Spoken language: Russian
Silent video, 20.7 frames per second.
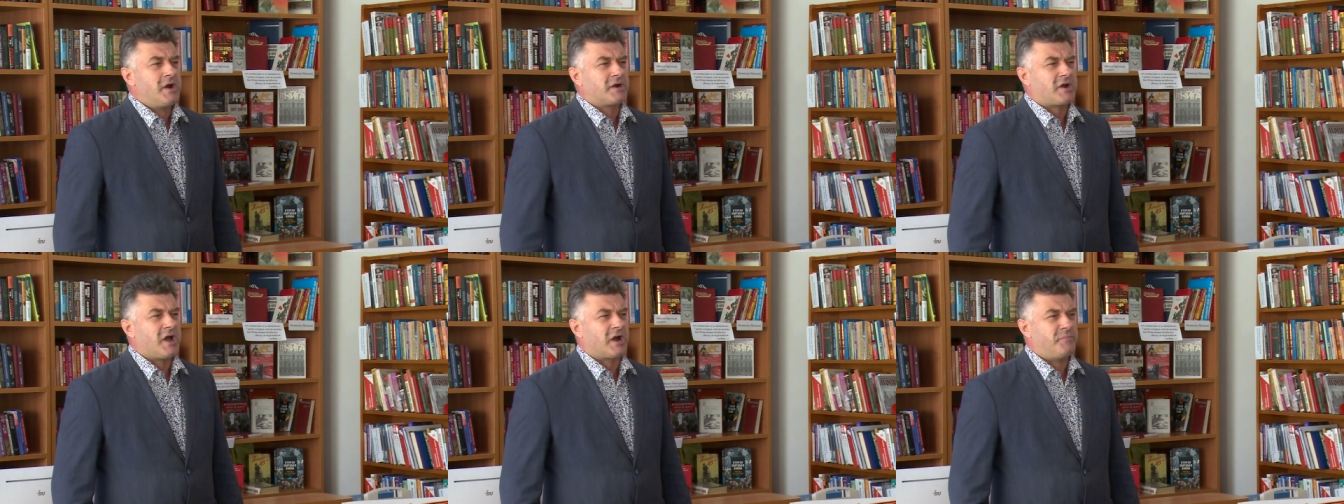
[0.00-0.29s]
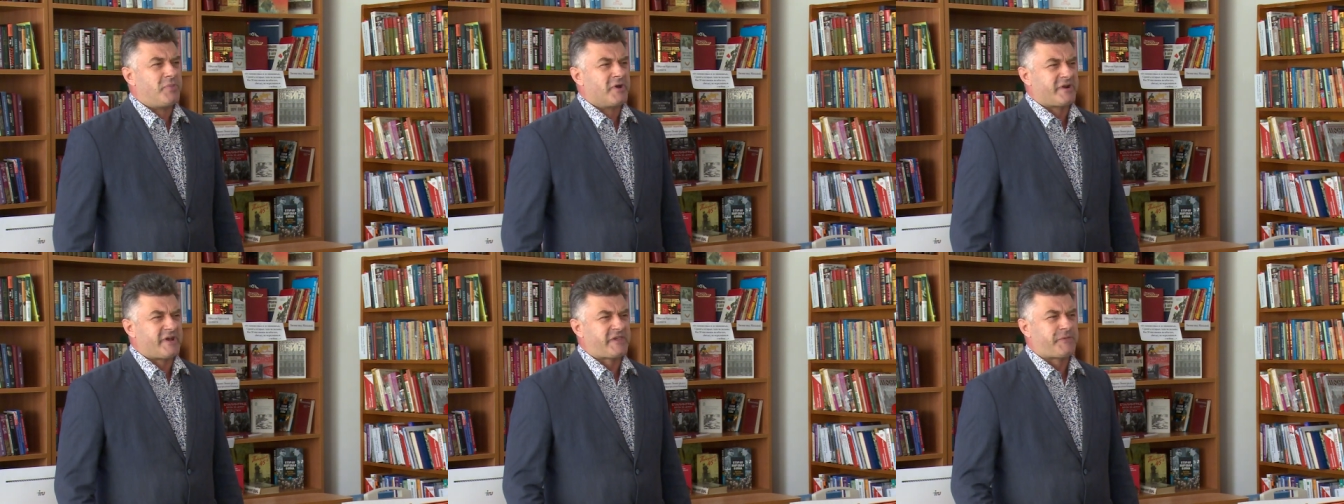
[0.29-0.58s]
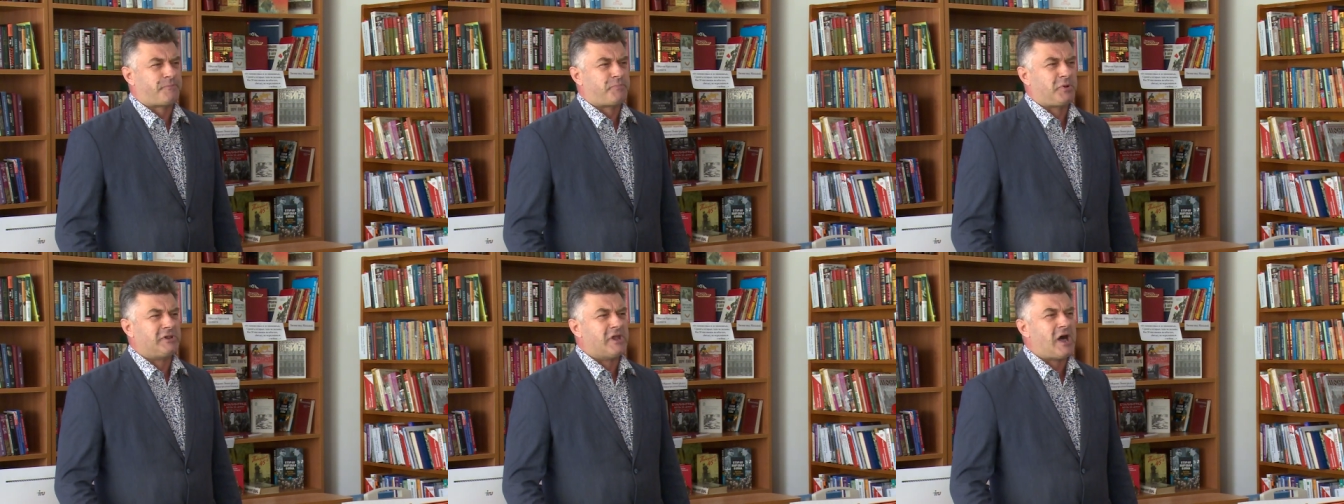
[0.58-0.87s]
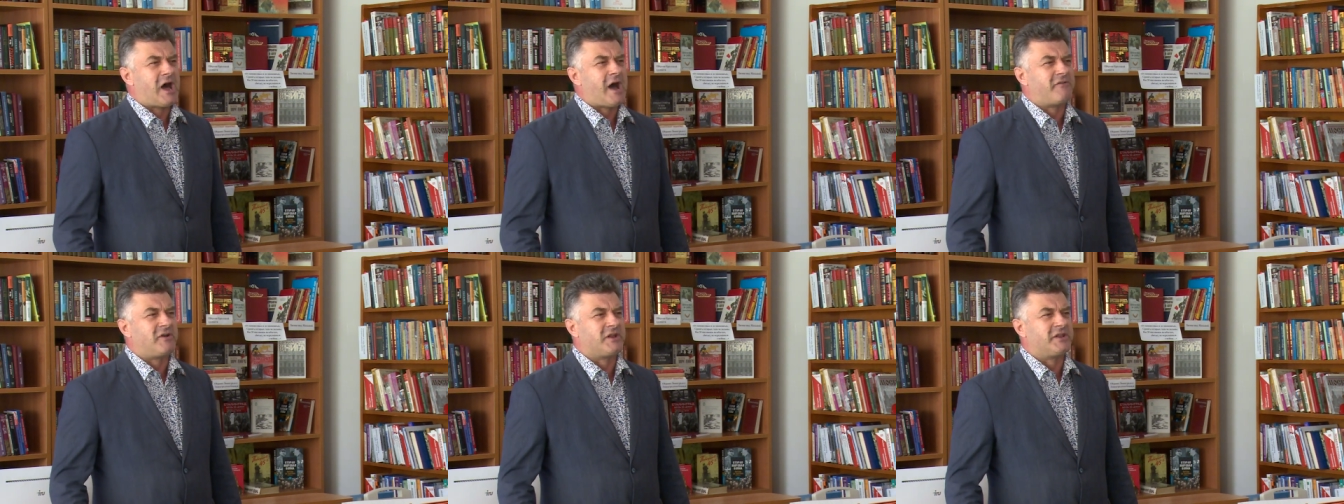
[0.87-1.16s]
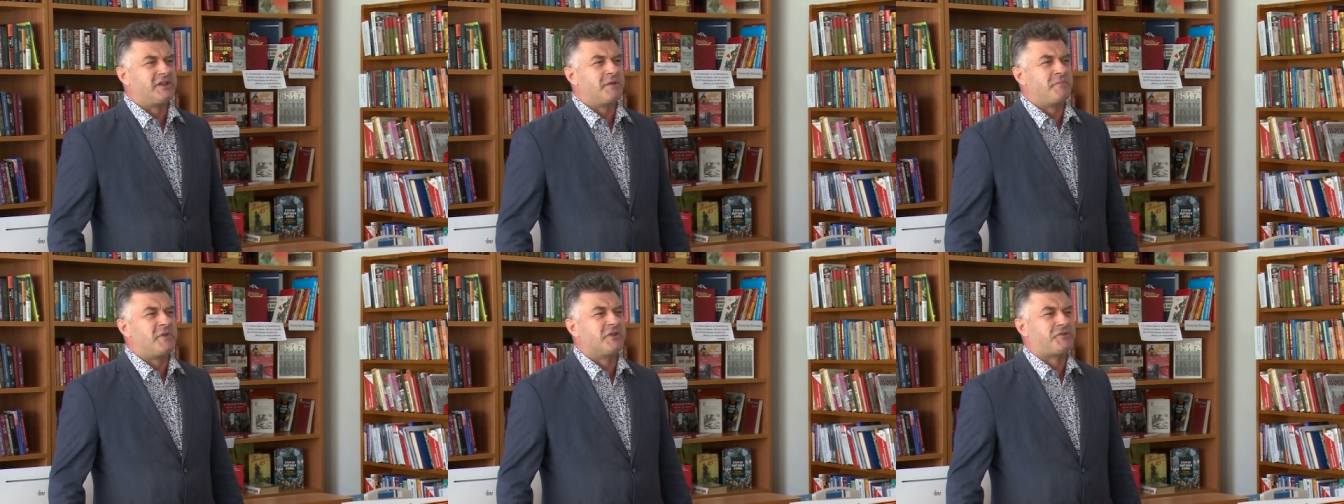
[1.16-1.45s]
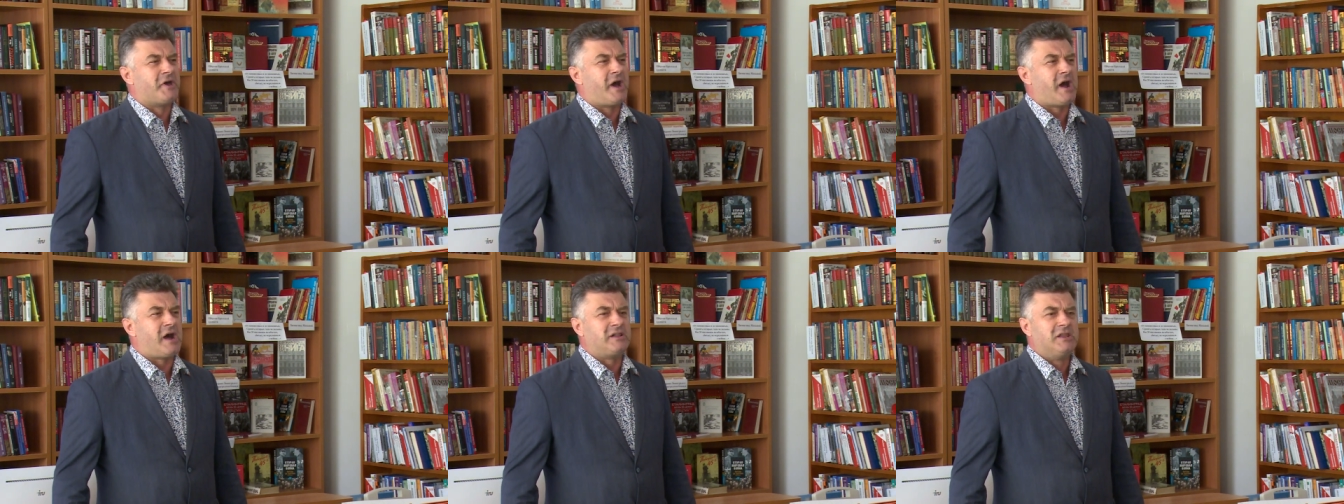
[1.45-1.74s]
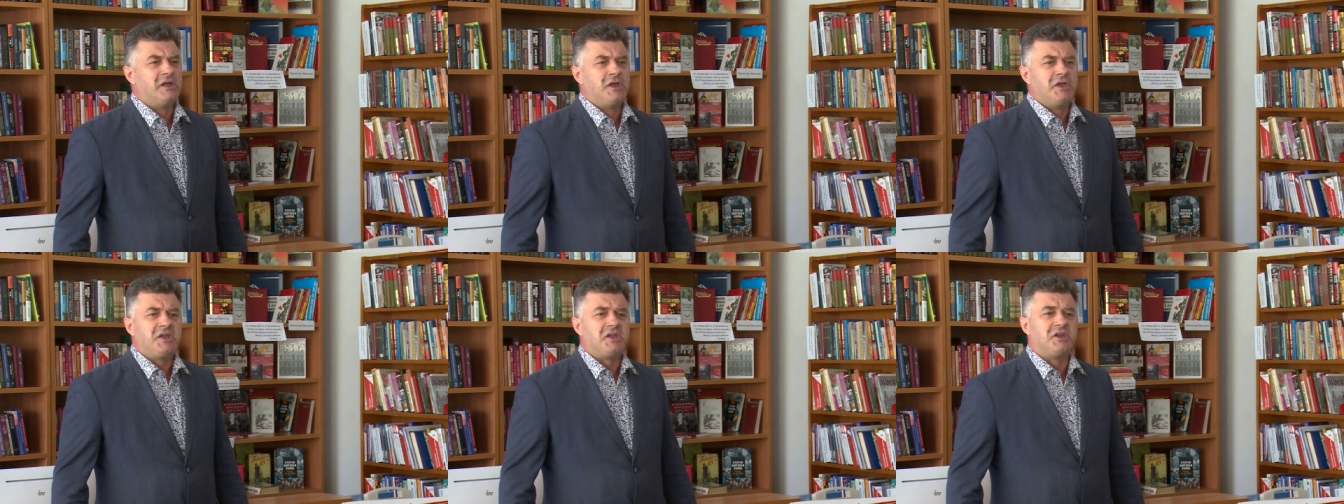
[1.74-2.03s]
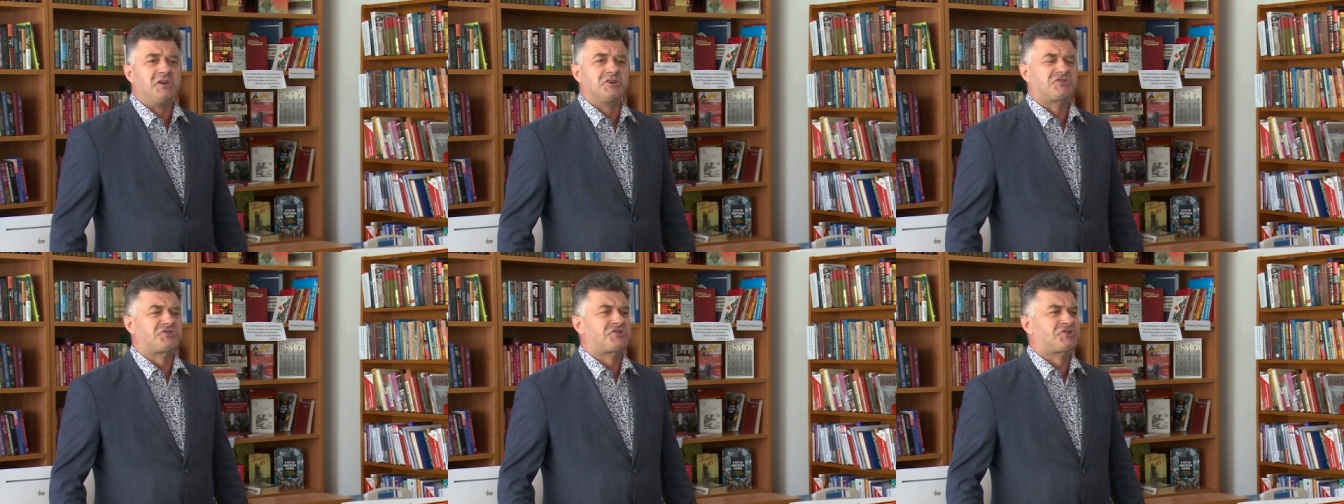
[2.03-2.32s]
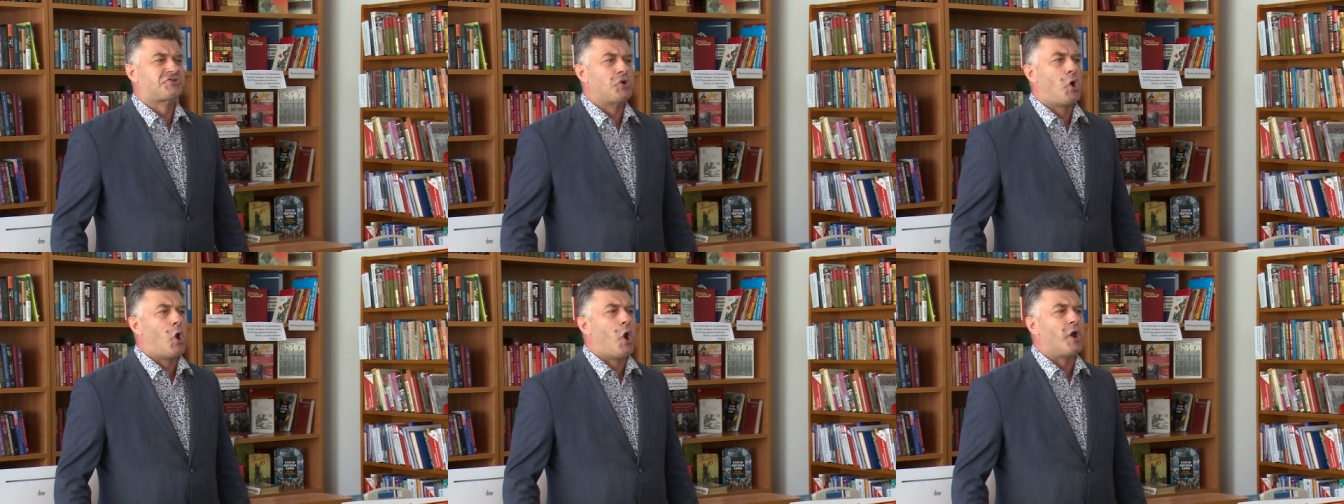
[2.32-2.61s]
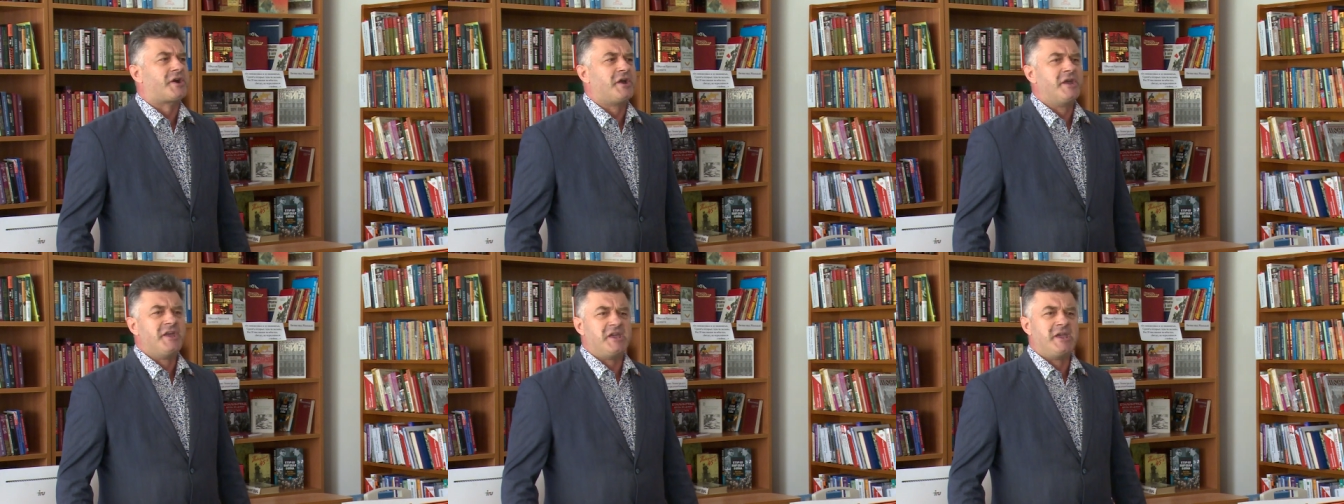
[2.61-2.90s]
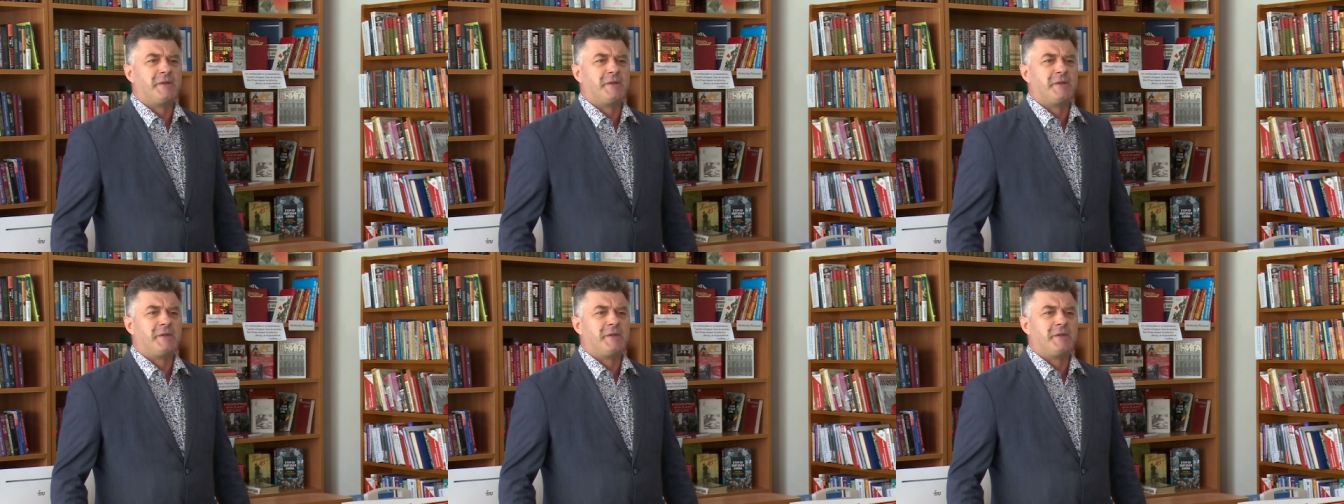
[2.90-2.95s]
как бы расплавленный металл, и сжег,